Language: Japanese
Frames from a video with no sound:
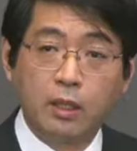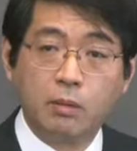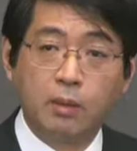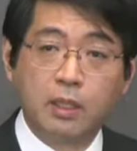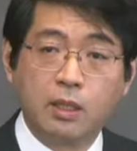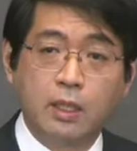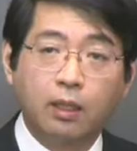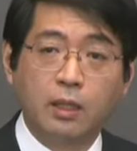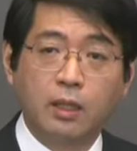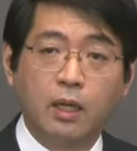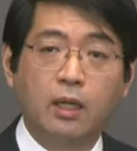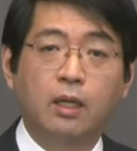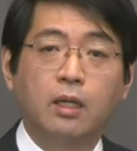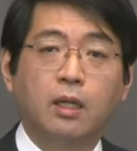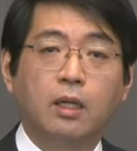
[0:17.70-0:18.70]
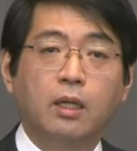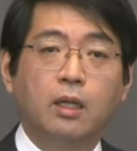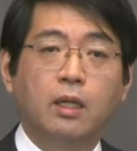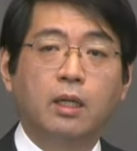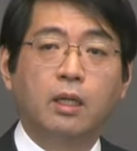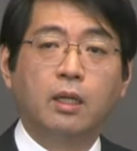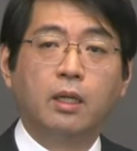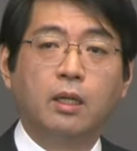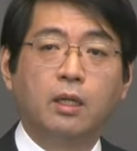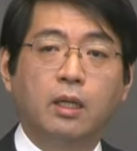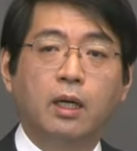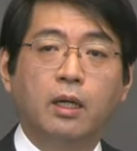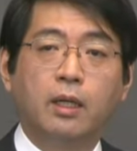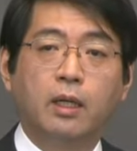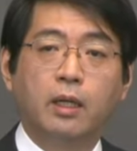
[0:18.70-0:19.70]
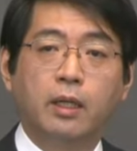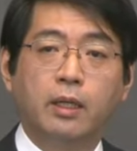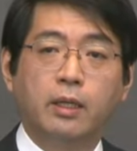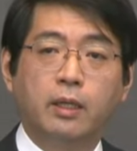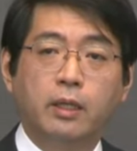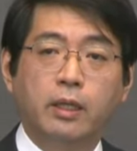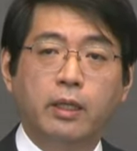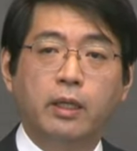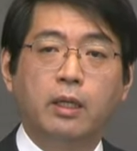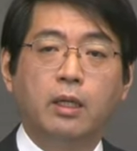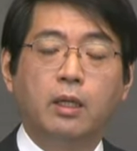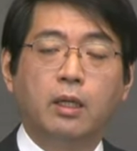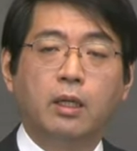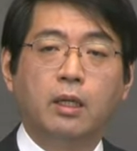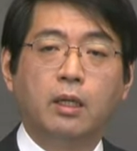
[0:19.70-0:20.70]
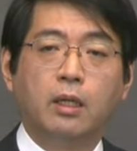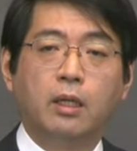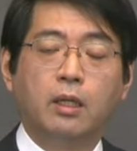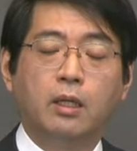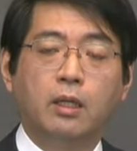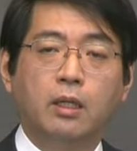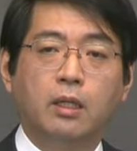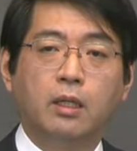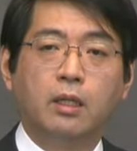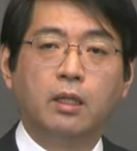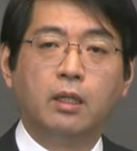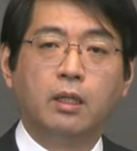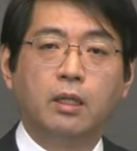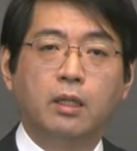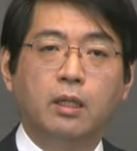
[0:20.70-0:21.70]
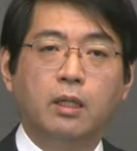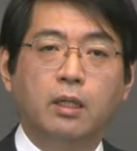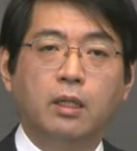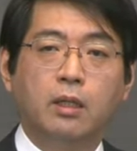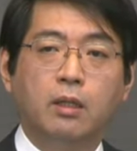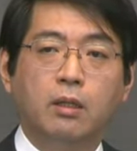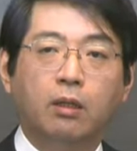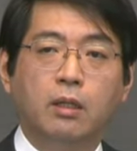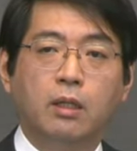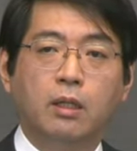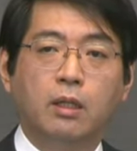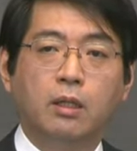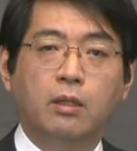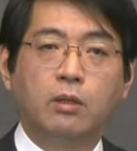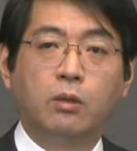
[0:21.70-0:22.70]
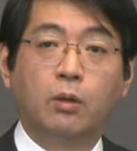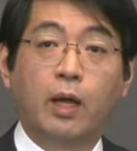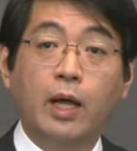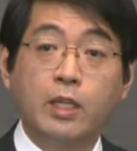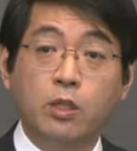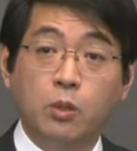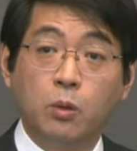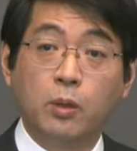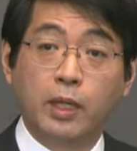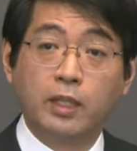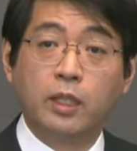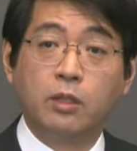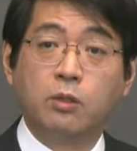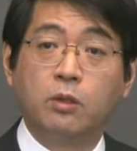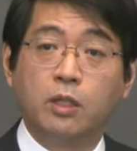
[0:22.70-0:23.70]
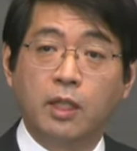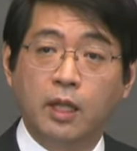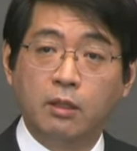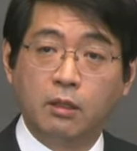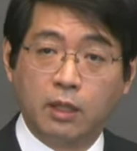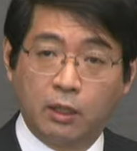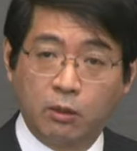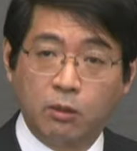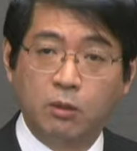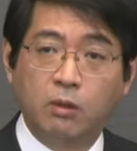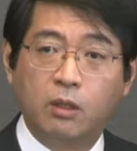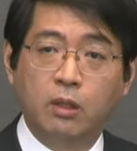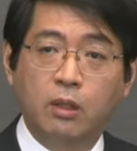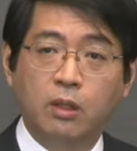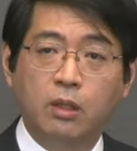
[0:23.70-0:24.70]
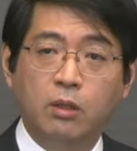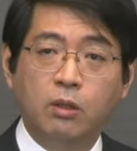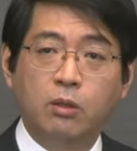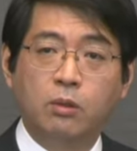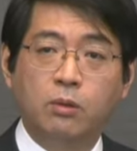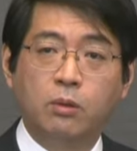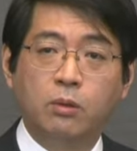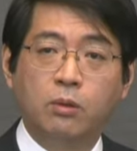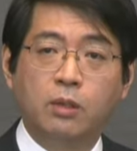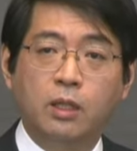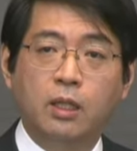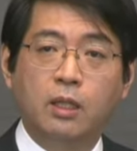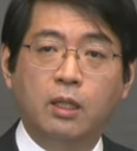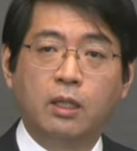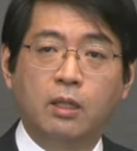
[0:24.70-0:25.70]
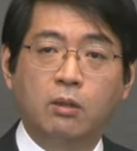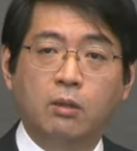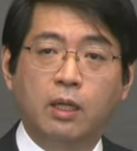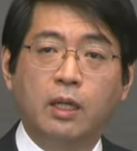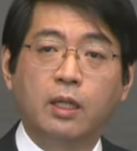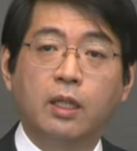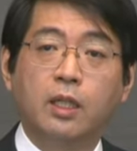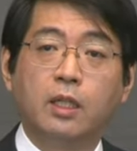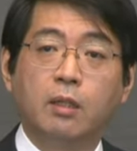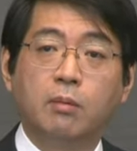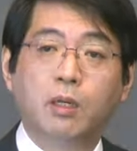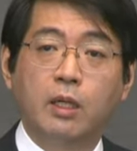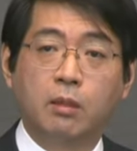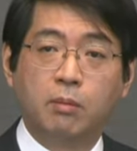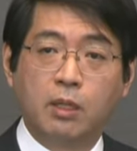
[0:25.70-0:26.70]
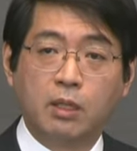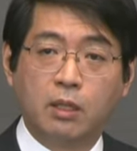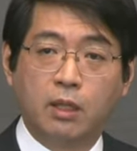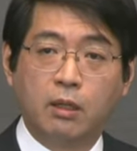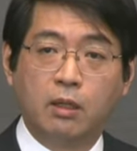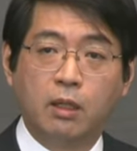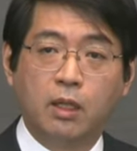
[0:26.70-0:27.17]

ありませんが、えー、考えて、えー、その反証仮説になるかというふうにあの考えてまいりました